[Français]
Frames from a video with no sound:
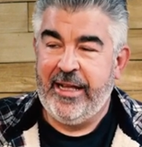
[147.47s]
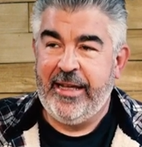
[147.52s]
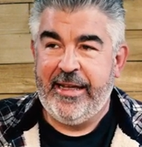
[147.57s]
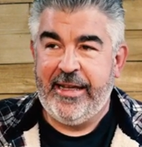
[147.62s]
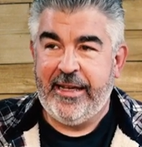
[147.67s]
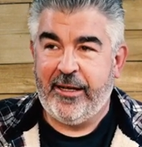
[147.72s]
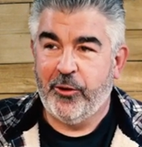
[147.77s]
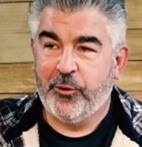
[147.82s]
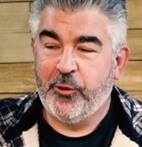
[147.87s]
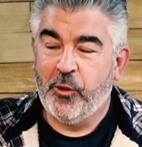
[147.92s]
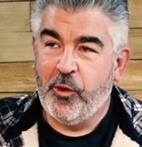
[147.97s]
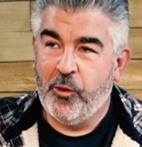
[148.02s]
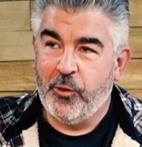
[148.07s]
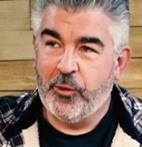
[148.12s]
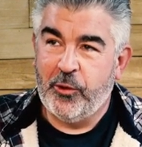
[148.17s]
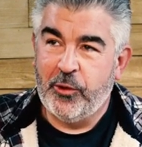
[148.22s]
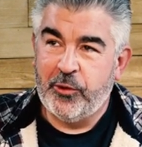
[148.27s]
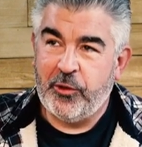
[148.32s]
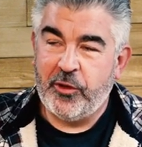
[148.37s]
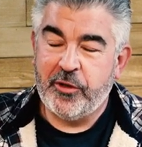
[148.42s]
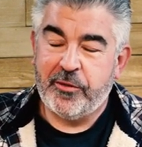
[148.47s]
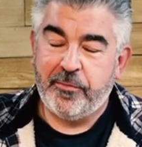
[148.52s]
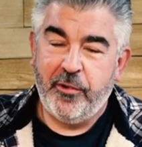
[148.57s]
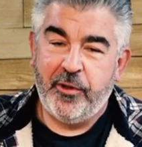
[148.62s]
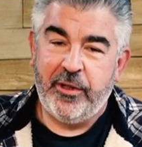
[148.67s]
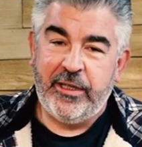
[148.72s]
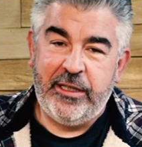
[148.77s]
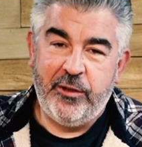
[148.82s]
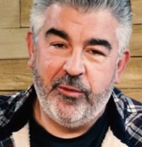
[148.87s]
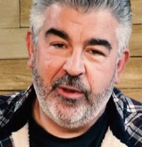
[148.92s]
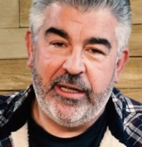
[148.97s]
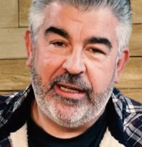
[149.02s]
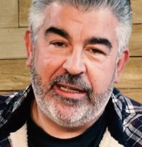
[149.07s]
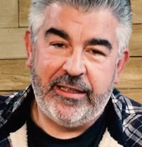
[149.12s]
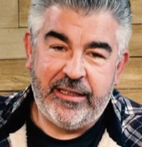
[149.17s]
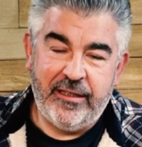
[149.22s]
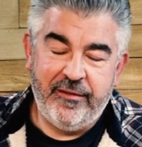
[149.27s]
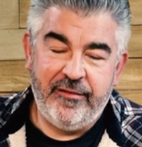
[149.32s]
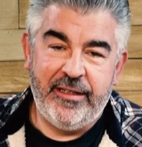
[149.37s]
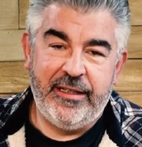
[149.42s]
Et quand on compte le transport, les douanes, la
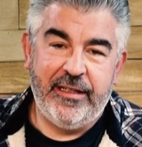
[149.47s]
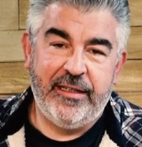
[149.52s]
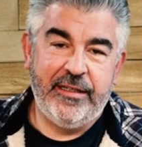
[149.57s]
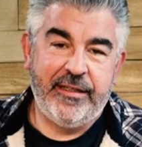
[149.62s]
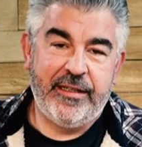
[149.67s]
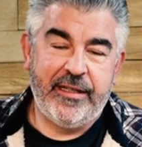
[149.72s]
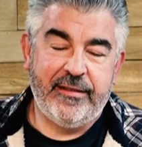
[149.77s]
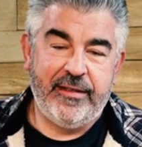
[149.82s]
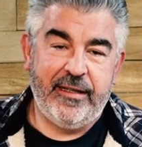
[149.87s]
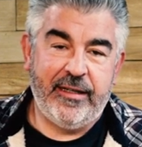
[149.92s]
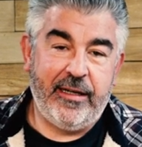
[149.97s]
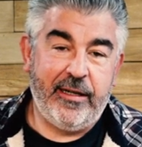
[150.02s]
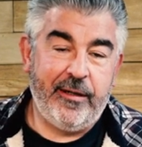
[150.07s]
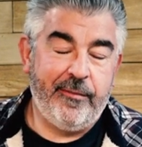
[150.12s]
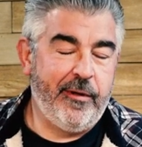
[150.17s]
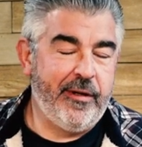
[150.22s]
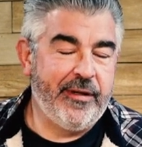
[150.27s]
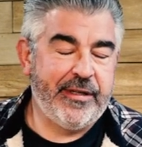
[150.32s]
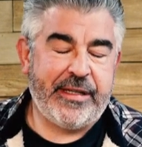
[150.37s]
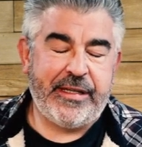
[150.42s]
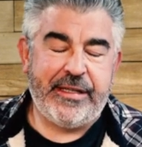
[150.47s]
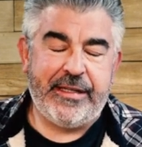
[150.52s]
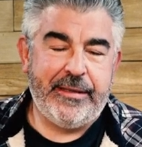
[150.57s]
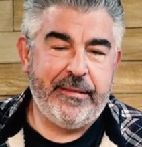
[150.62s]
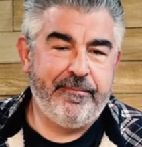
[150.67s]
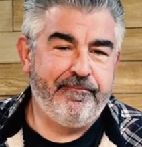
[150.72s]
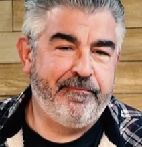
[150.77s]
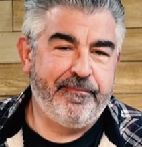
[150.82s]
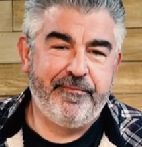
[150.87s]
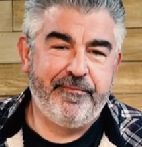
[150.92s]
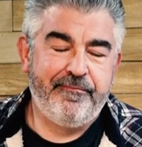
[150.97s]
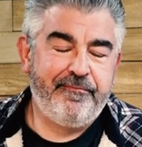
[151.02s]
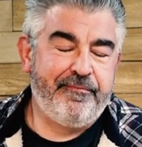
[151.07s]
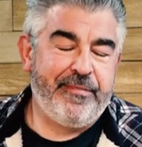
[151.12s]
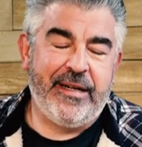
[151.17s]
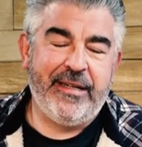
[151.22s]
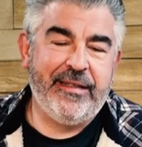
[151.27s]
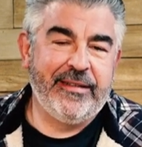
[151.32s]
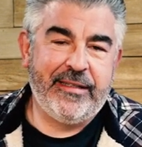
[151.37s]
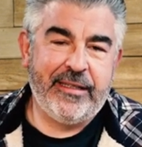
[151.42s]
TVA, etc., bah, c'est
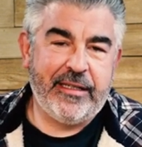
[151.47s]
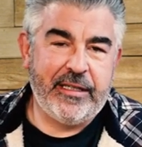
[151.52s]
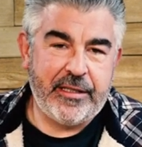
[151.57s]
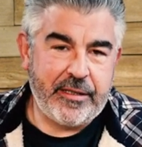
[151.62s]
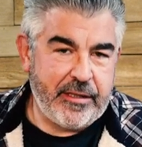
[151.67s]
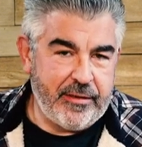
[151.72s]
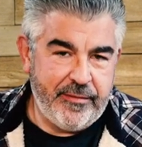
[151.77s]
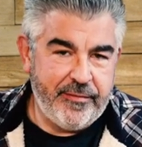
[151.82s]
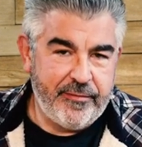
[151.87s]
pas intéressant.